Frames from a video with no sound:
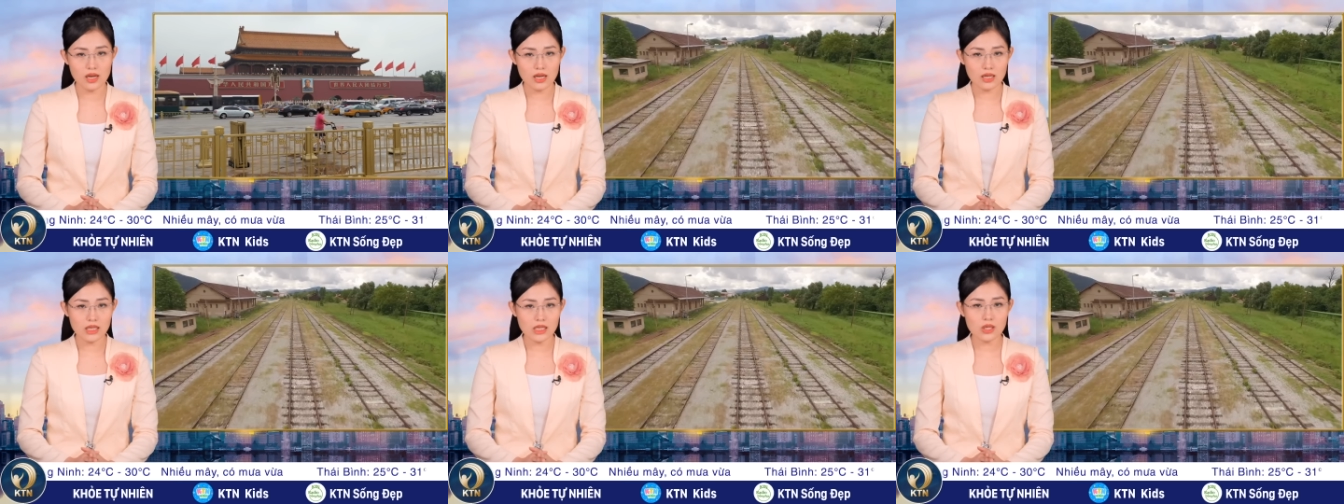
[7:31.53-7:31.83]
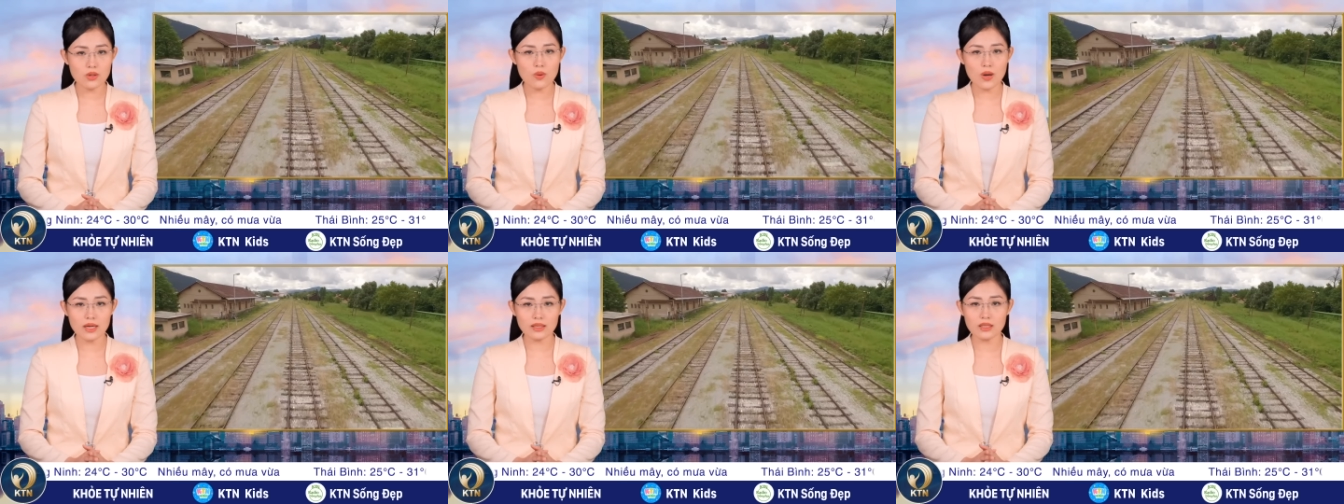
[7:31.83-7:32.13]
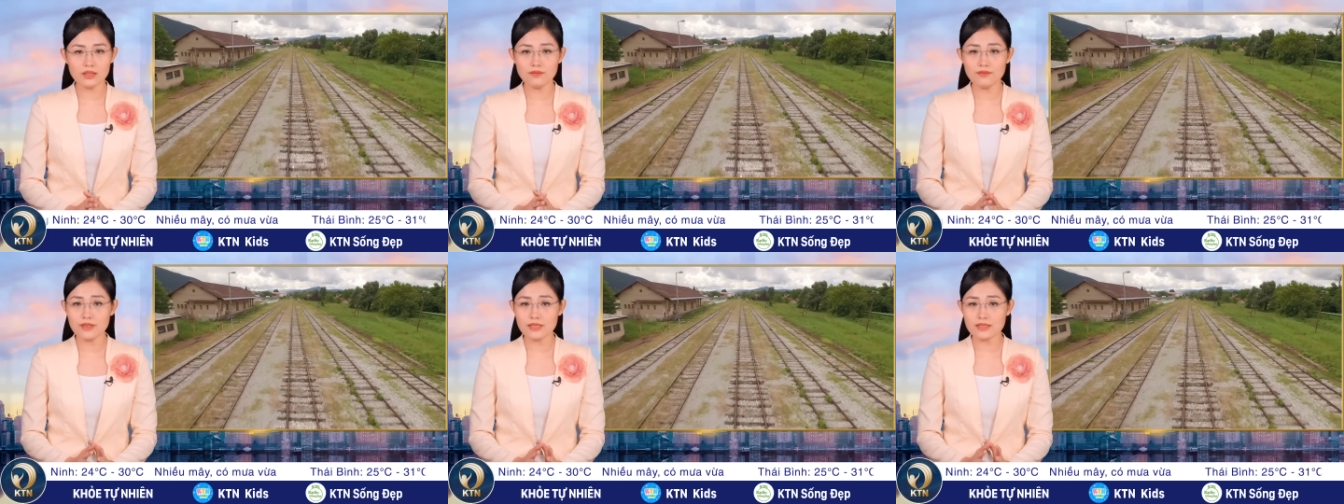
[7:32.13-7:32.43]
liên quan
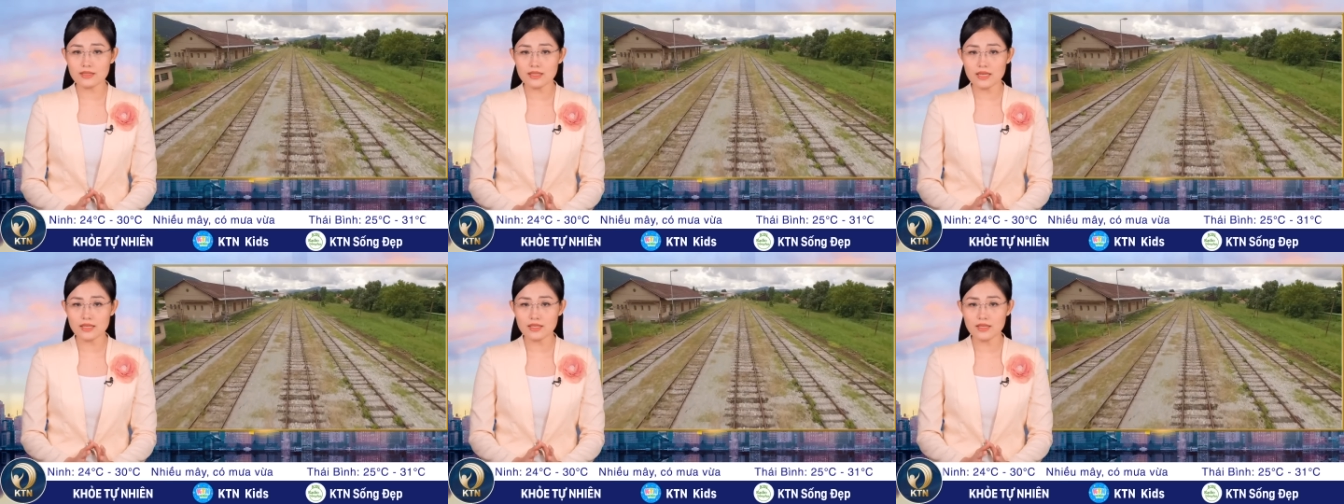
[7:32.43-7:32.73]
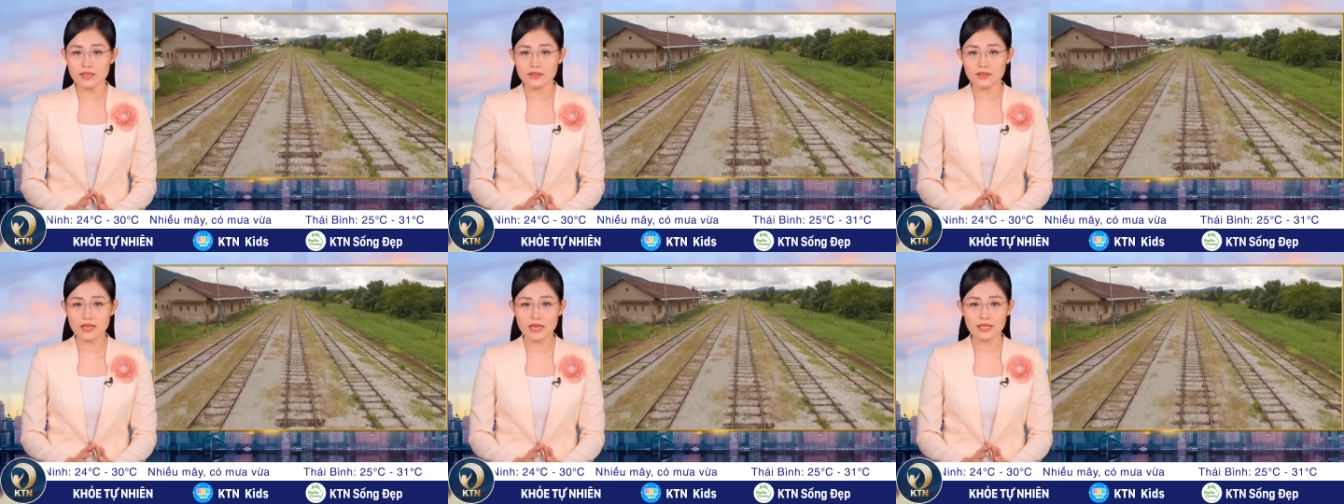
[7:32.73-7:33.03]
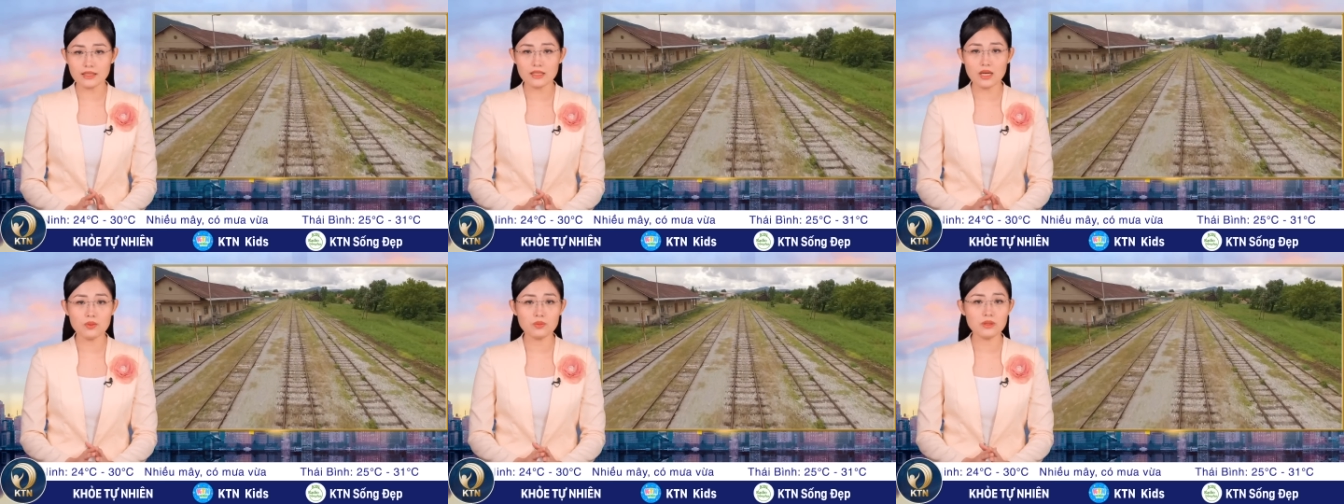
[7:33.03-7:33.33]
đến việc xây dựng
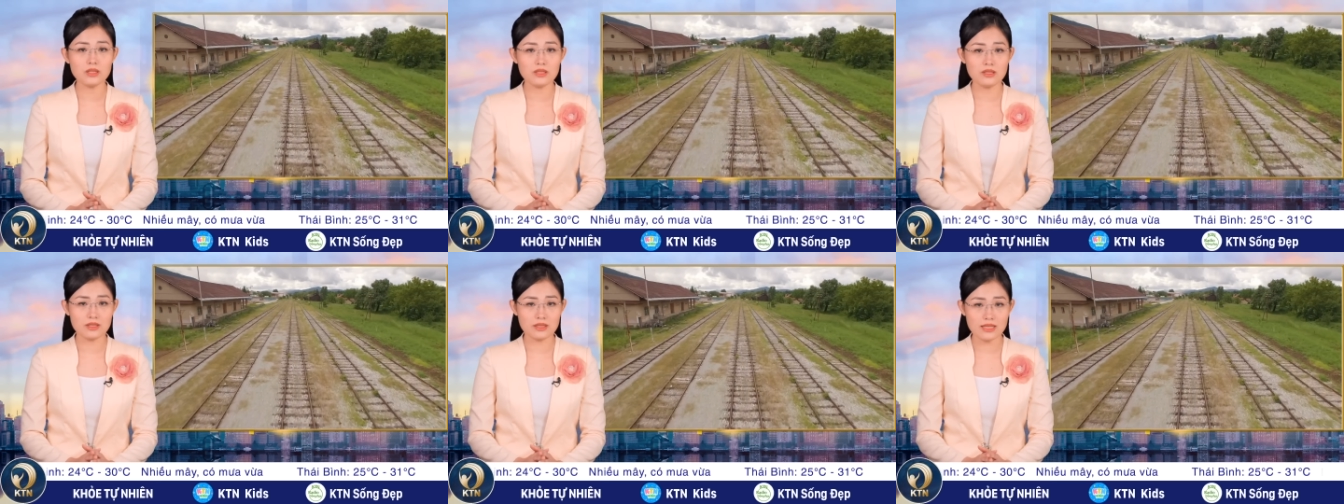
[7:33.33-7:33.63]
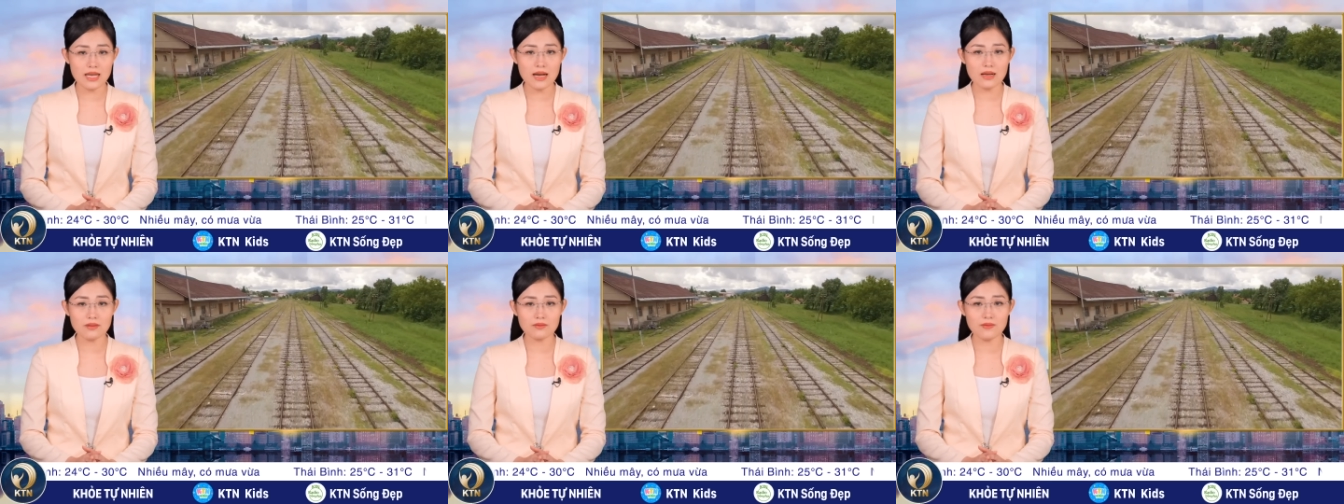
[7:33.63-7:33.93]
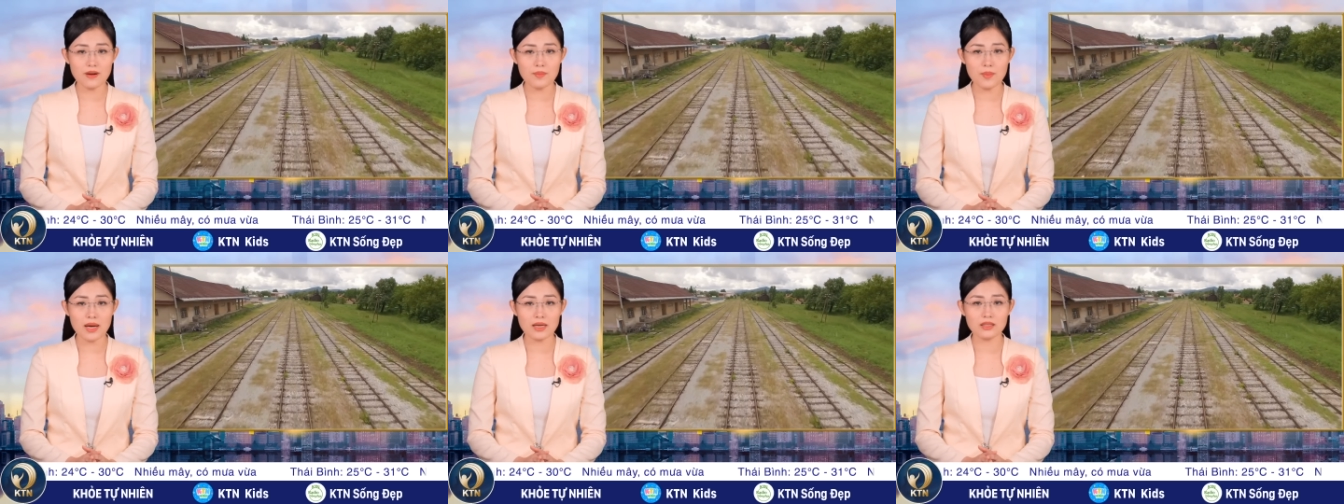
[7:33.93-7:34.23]
hệ thống đường sắt
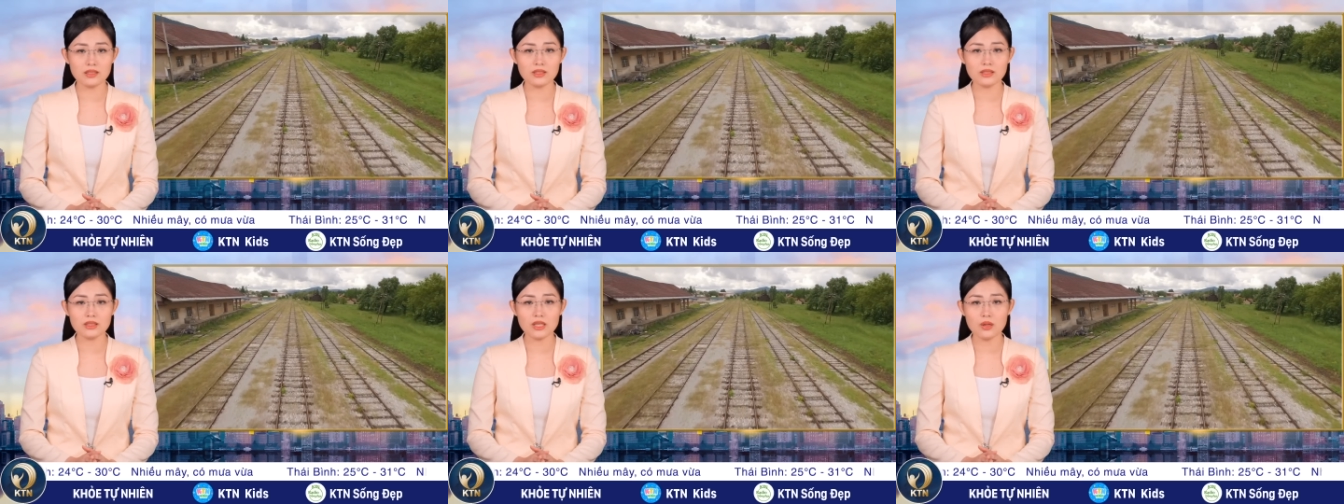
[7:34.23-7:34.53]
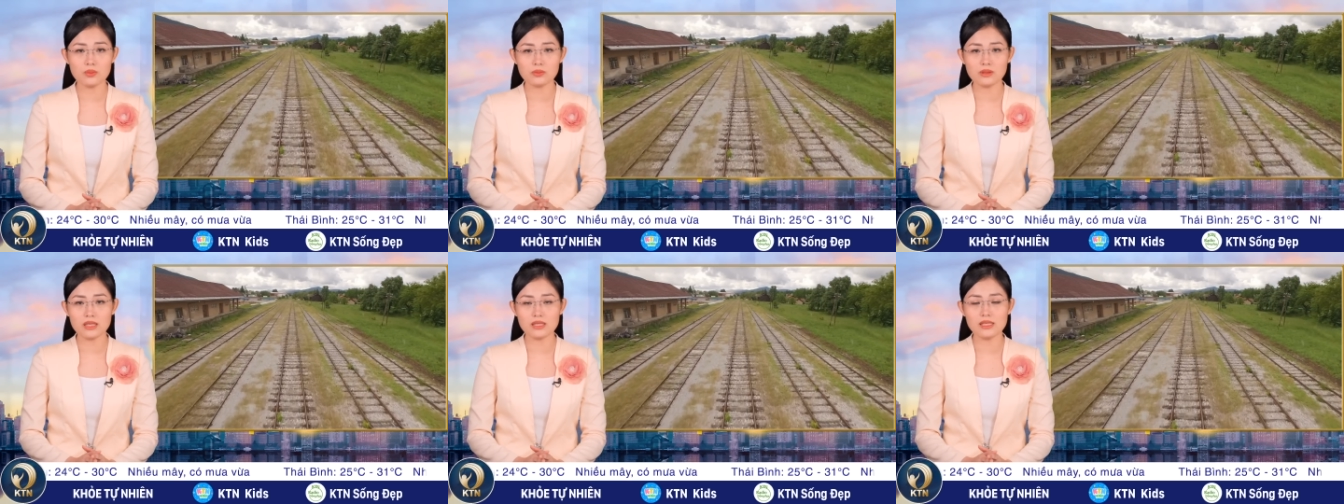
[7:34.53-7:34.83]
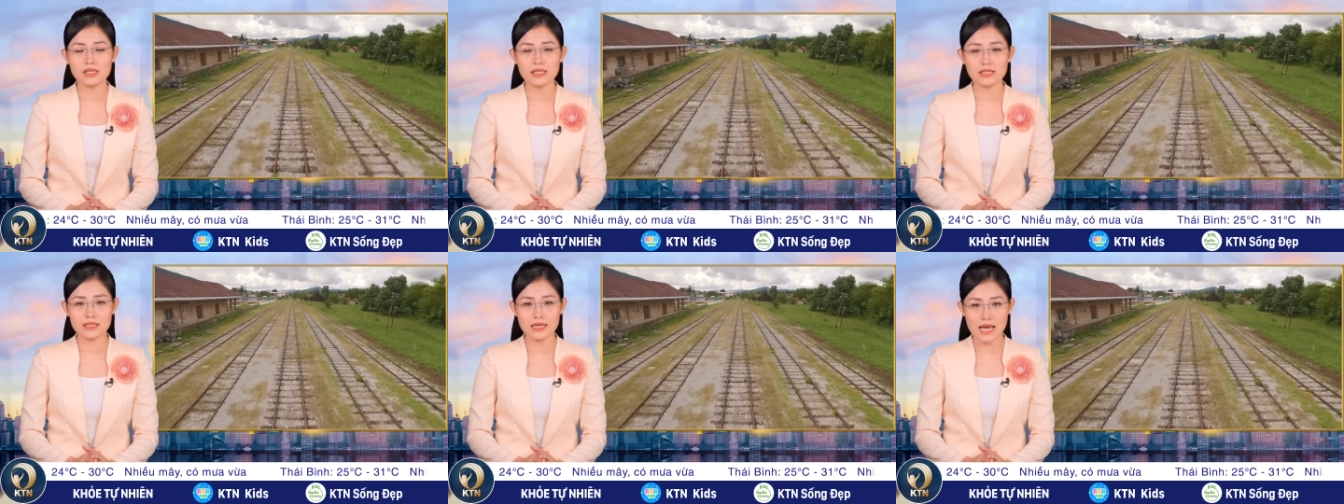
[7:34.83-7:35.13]
và mạng lưới thông
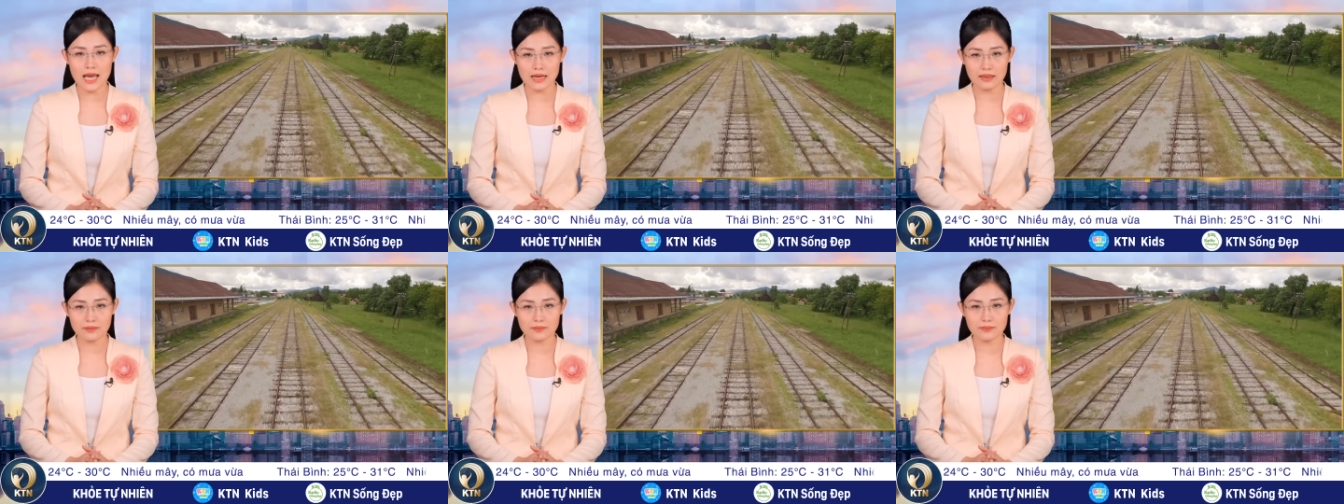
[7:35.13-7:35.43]
tin liên lạc.